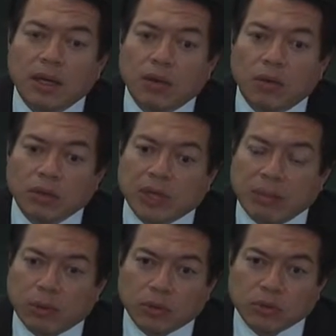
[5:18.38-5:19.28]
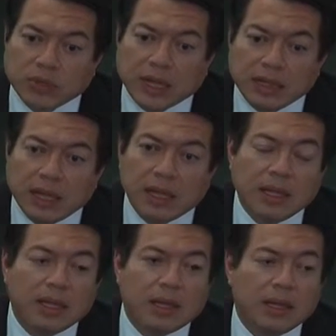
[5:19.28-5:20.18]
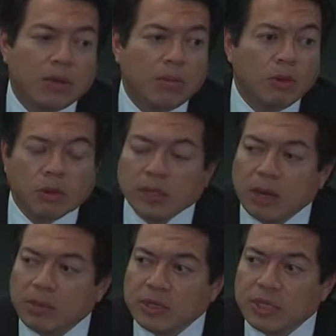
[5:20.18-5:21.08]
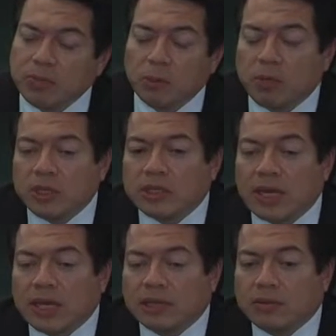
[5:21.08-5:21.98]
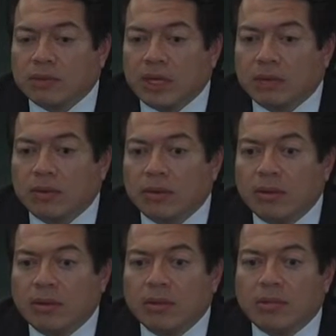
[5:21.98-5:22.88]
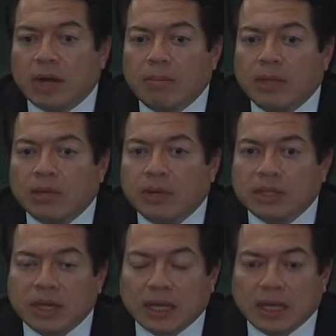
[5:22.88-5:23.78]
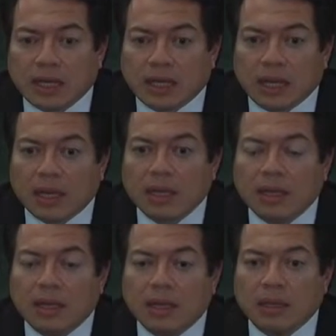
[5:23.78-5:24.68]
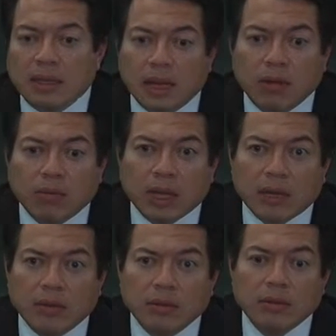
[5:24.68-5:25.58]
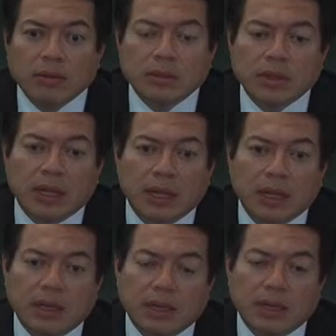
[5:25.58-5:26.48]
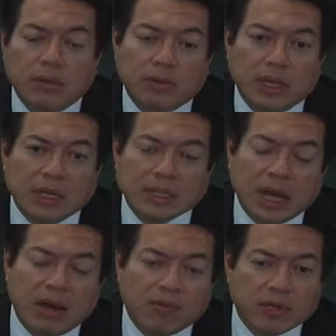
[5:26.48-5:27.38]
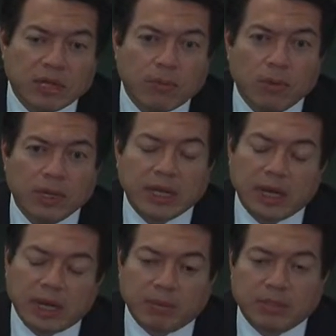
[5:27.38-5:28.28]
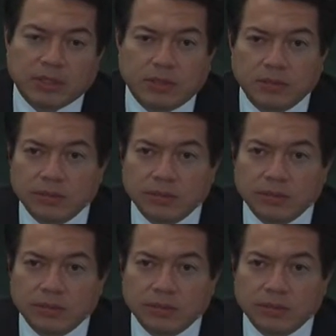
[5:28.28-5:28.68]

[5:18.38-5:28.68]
contraproducente y como lo dije al principio, puede estar escondiendo realmente una estrategia del gobierno de utilizar la fuerza pública y la represión